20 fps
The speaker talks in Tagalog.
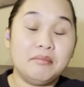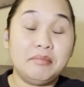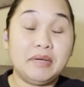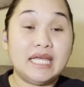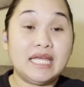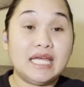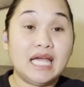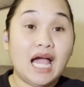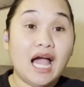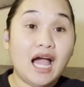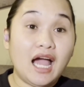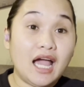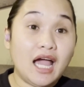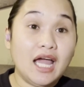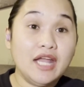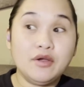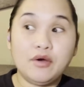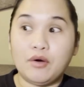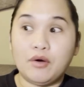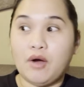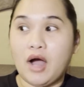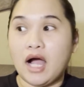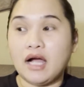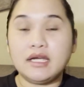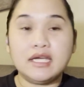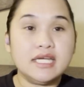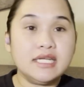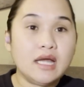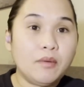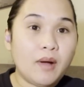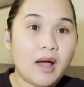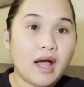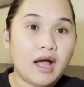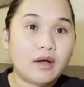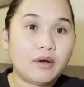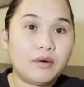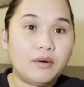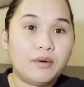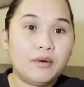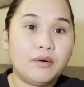uh, ano, ang
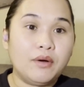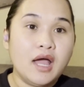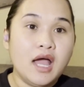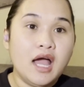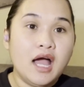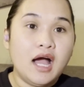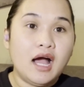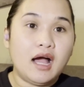ginawa ko,